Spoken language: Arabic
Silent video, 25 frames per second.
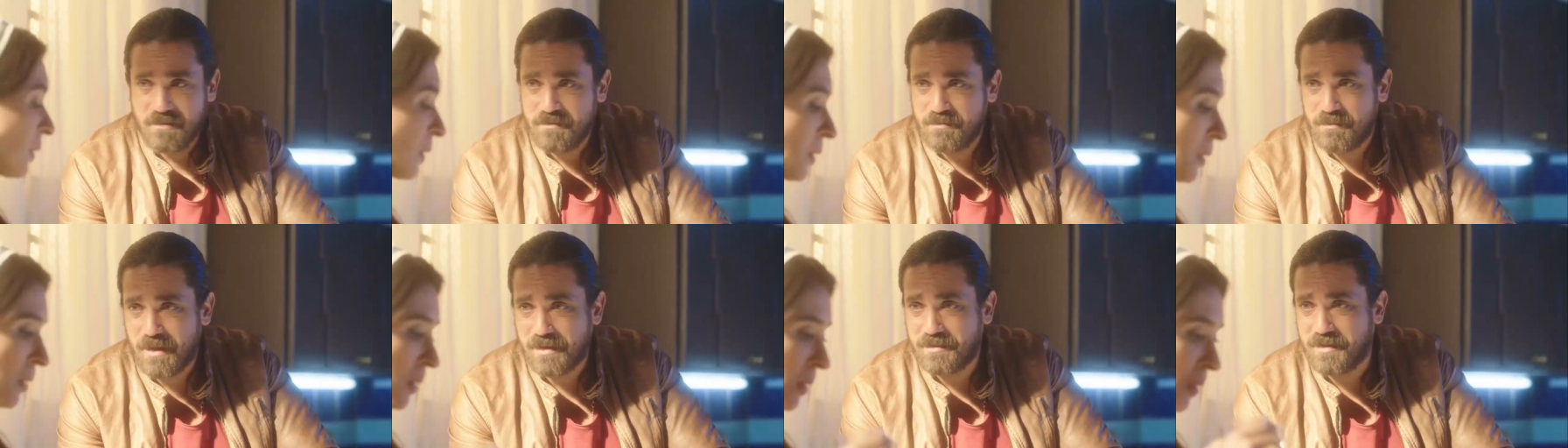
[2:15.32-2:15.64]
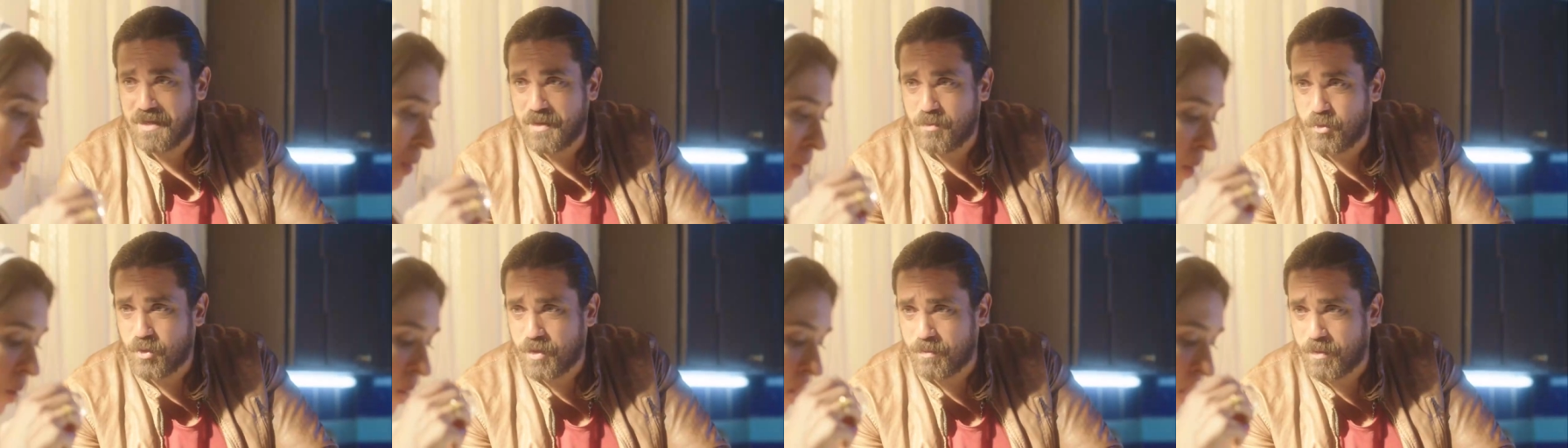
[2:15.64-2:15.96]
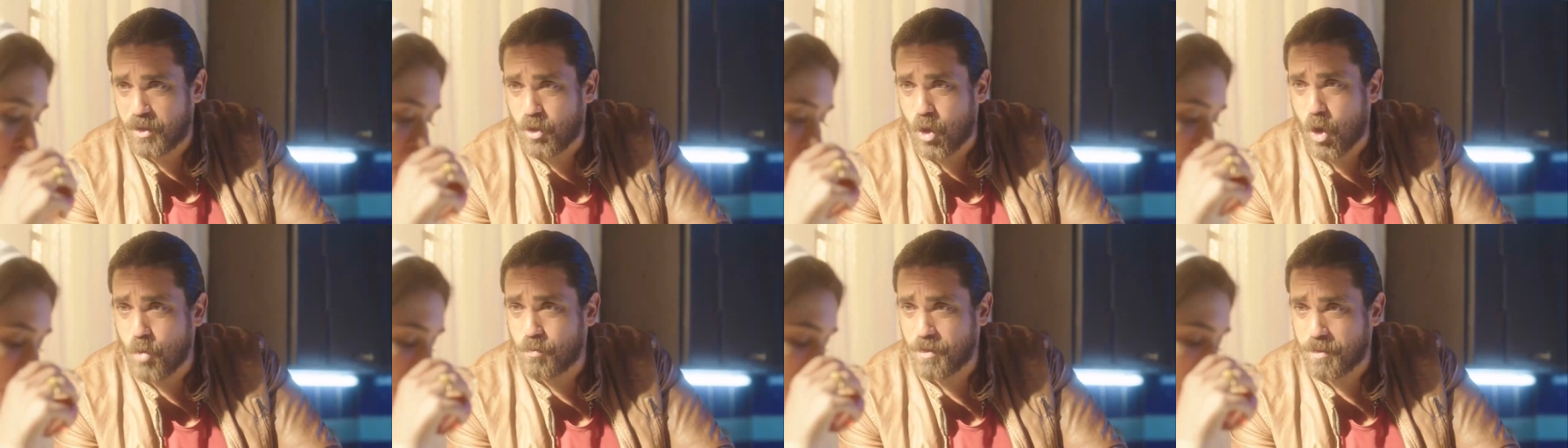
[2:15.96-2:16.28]
بعدين ابوكي بقى
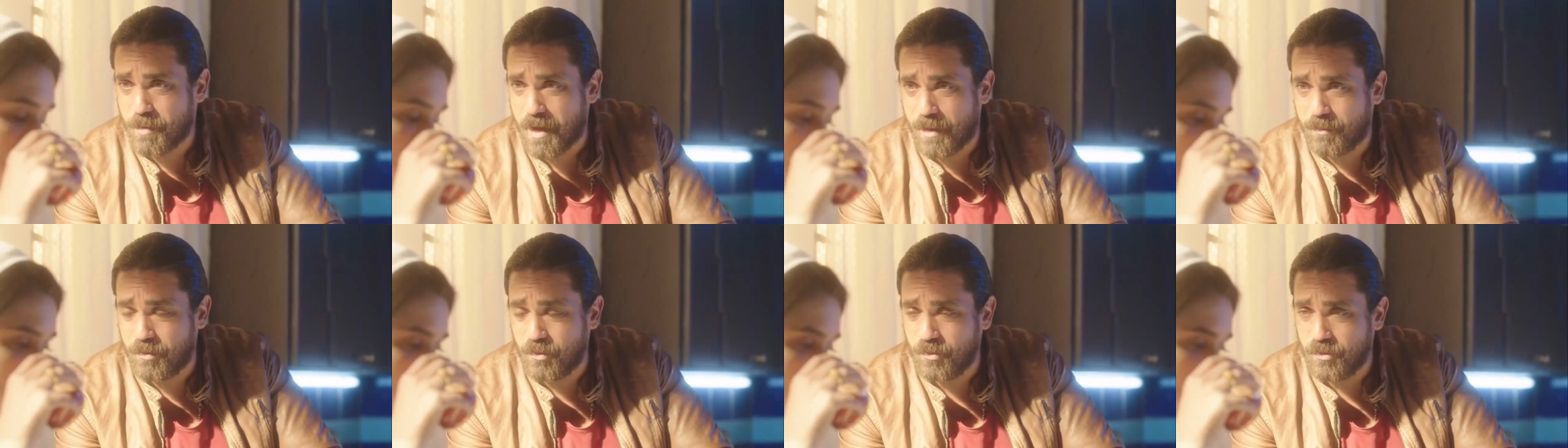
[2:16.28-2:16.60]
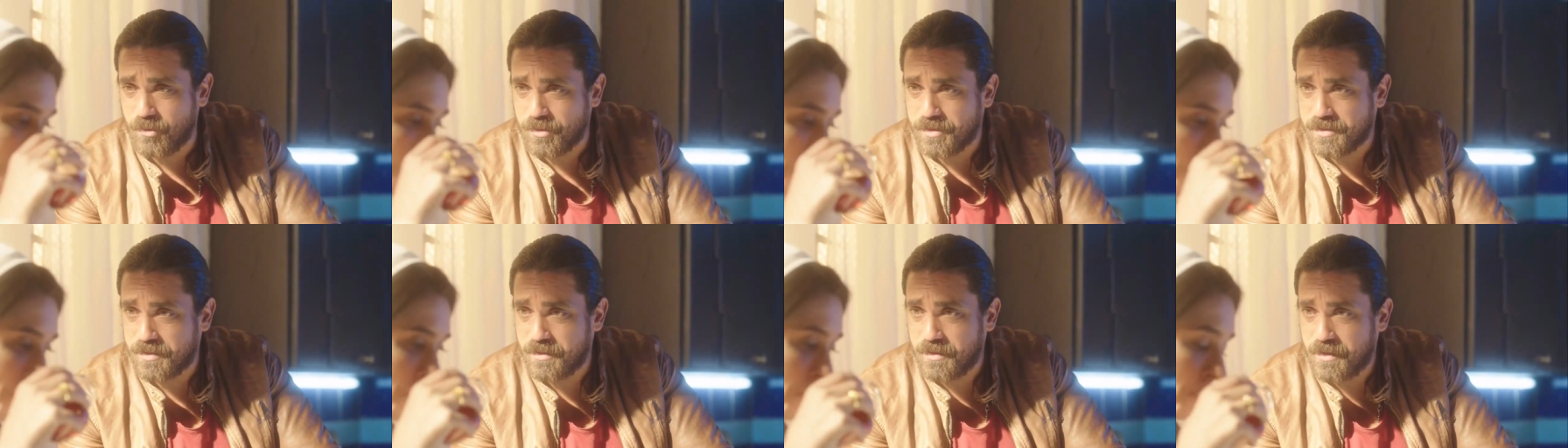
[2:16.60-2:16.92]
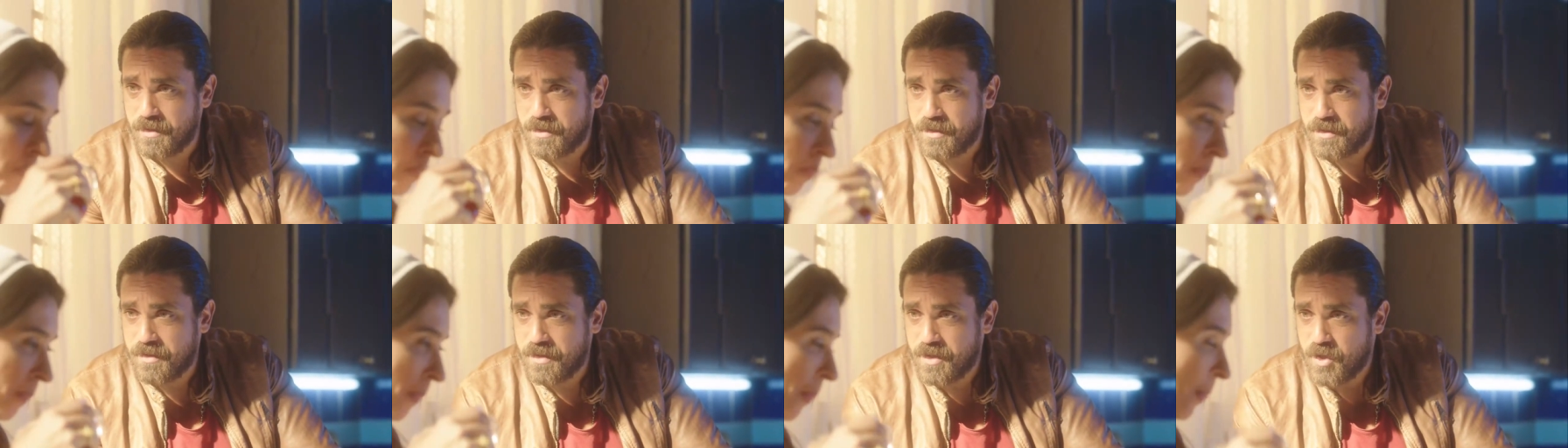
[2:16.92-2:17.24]
له عمر محبوس
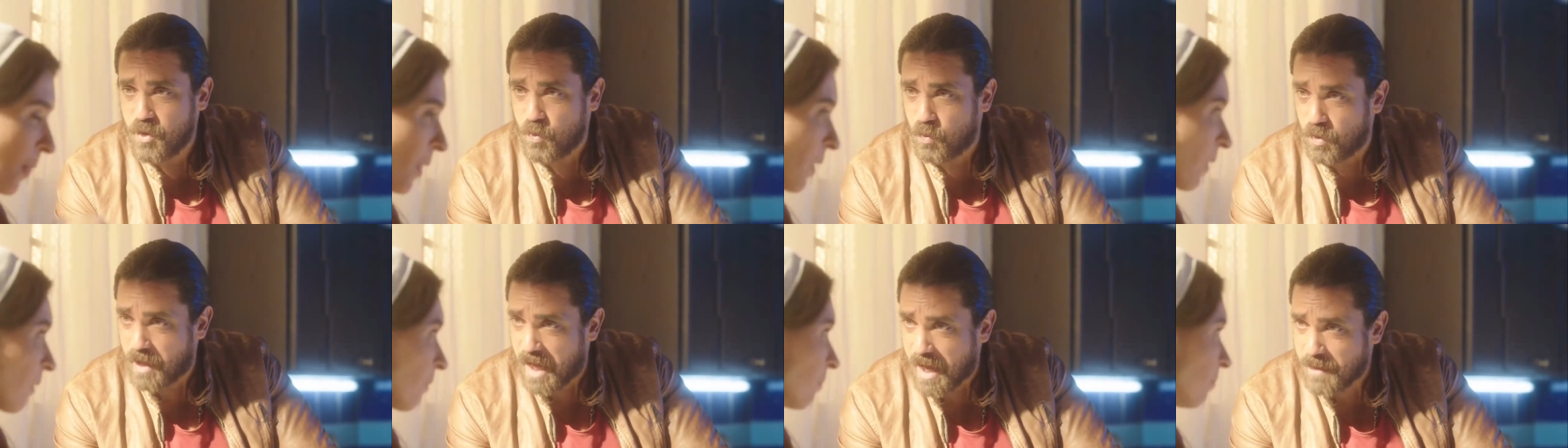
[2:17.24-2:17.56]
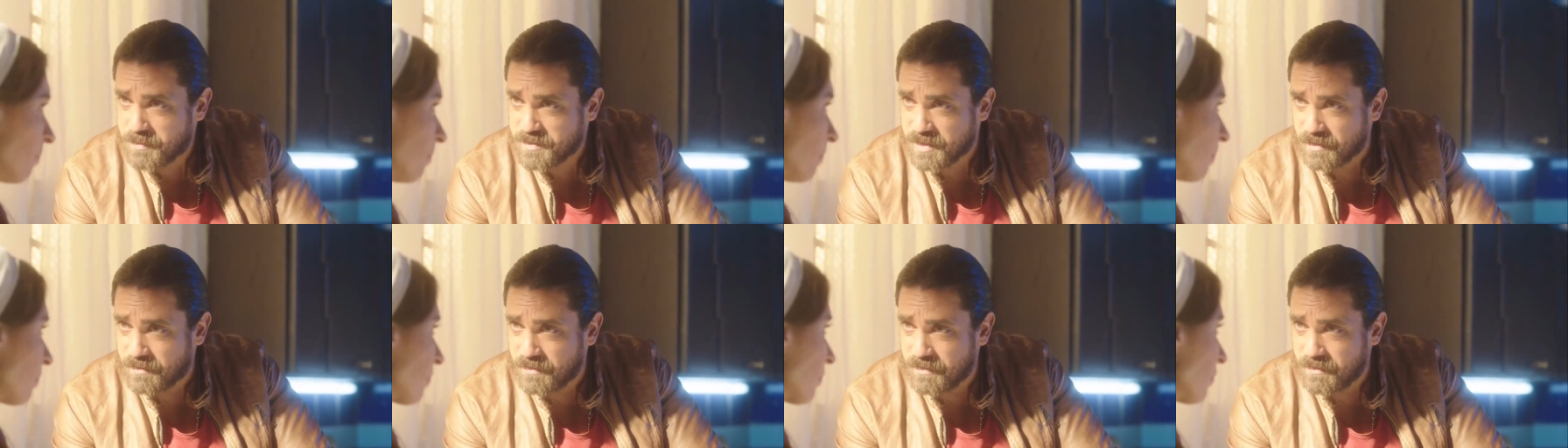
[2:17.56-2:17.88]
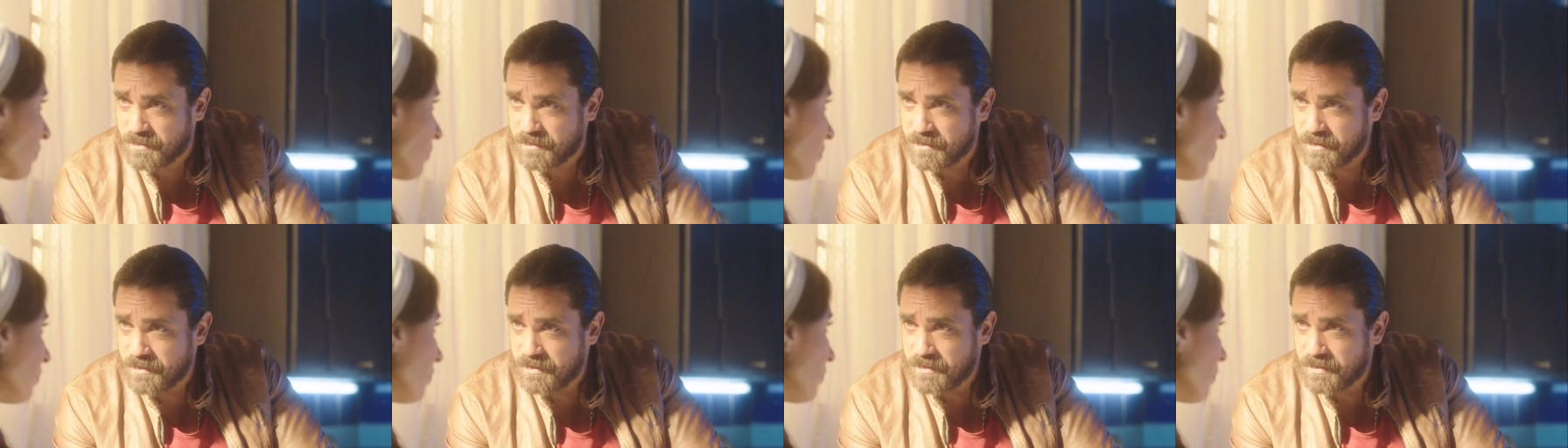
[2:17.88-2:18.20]
والحبسه دي
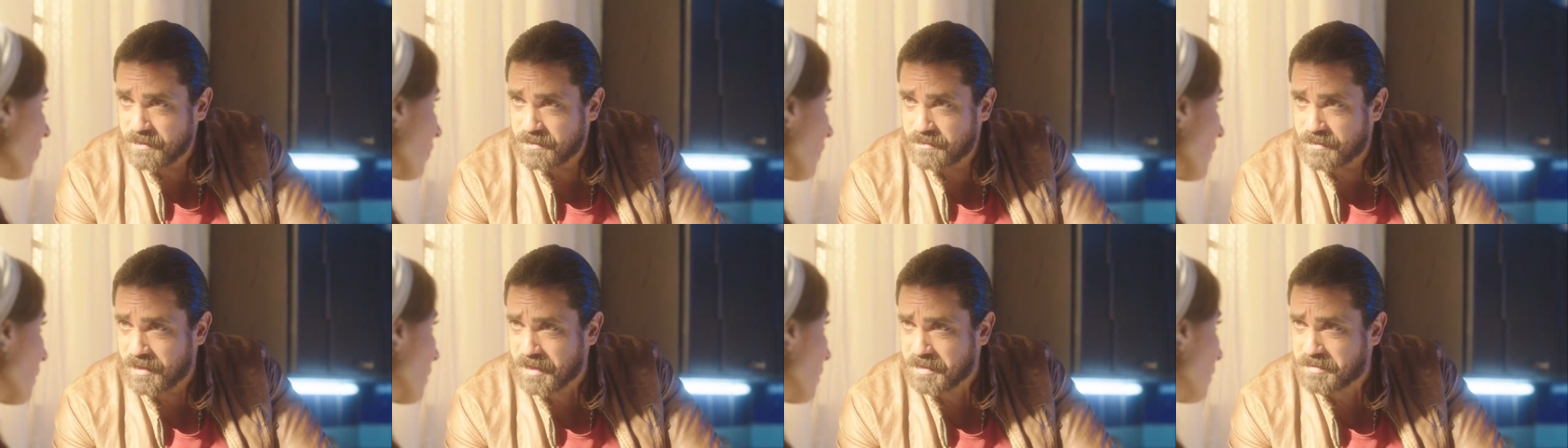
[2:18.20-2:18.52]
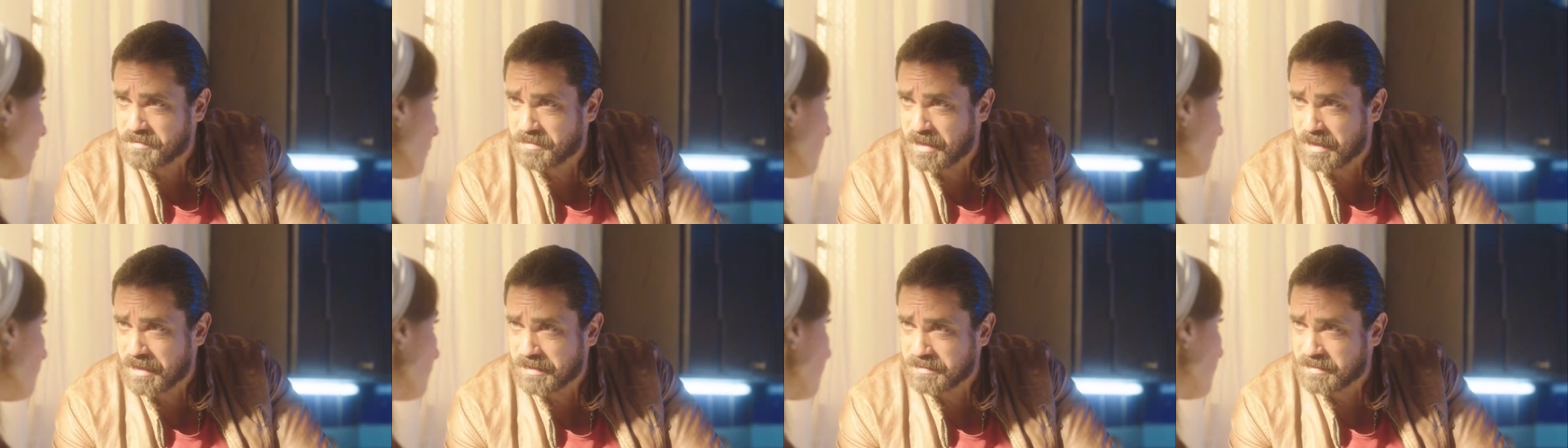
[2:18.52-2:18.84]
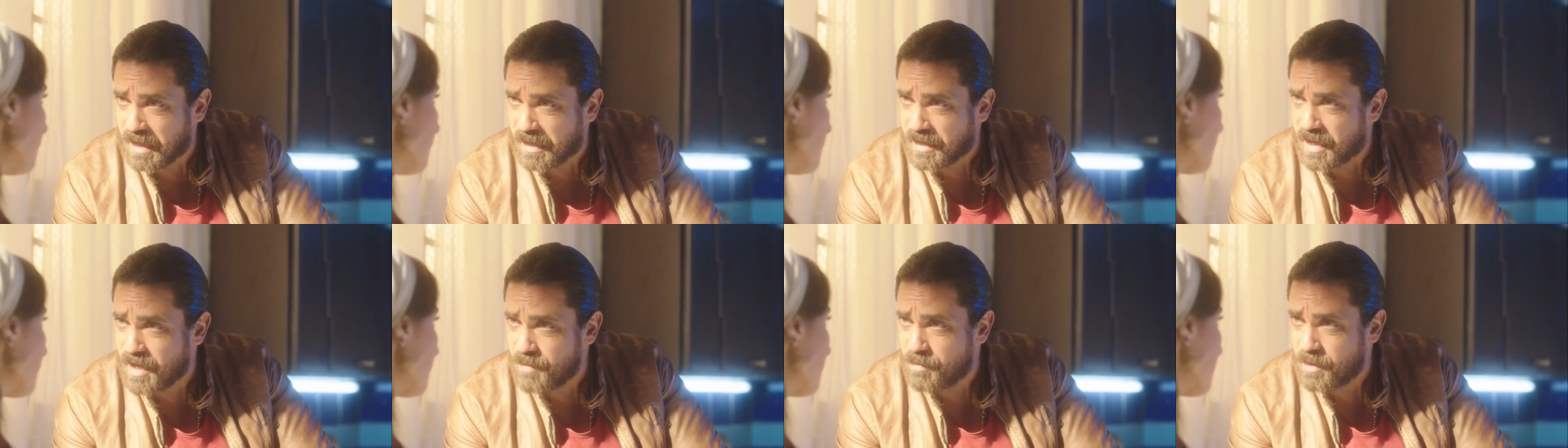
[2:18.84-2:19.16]
تهد
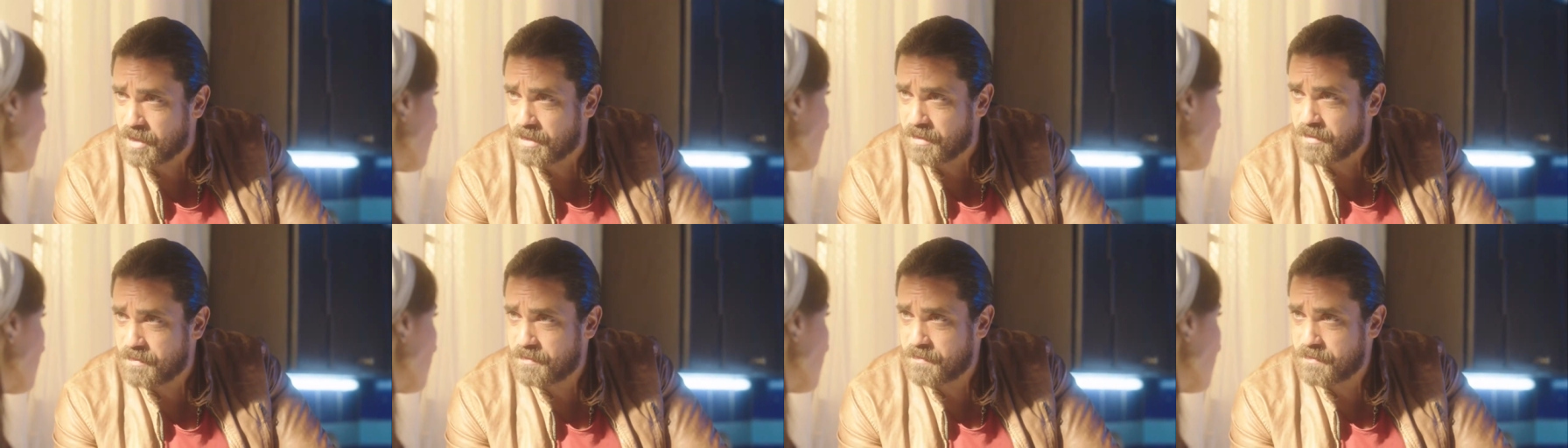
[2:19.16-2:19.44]
اجدع جبل